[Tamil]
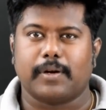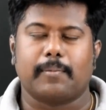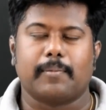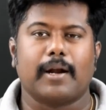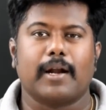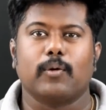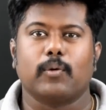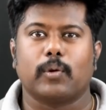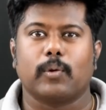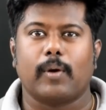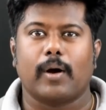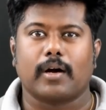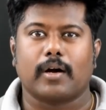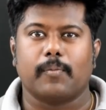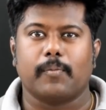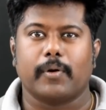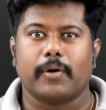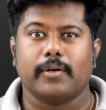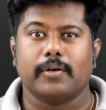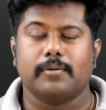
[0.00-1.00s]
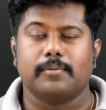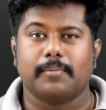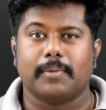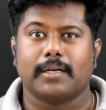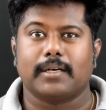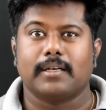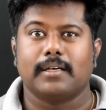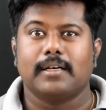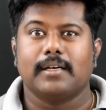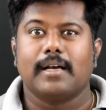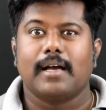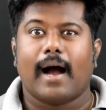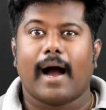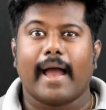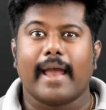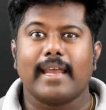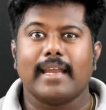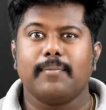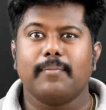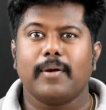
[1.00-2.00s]
நம்மளால் உருவாக்க முடியும் பட்
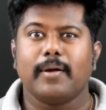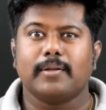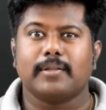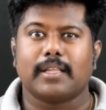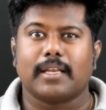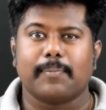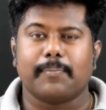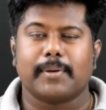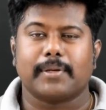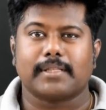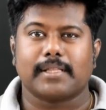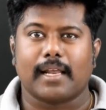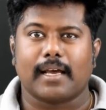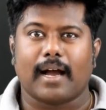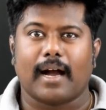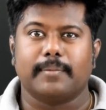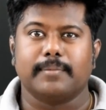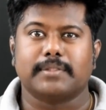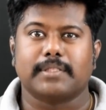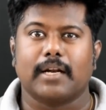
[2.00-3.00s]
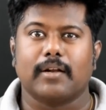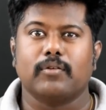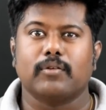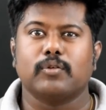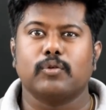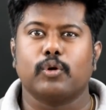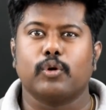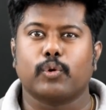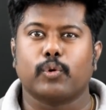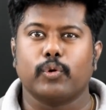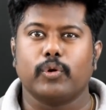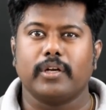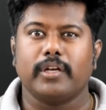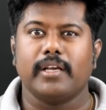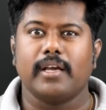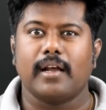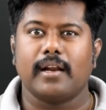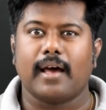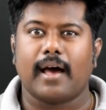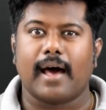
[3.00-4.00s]
அயன்மேன் திரைப்படத்தில் காமிச்ச அளவுக்கு ஒரு
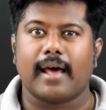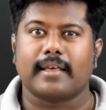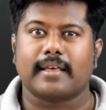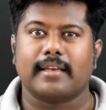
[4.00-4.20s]
குட்டியான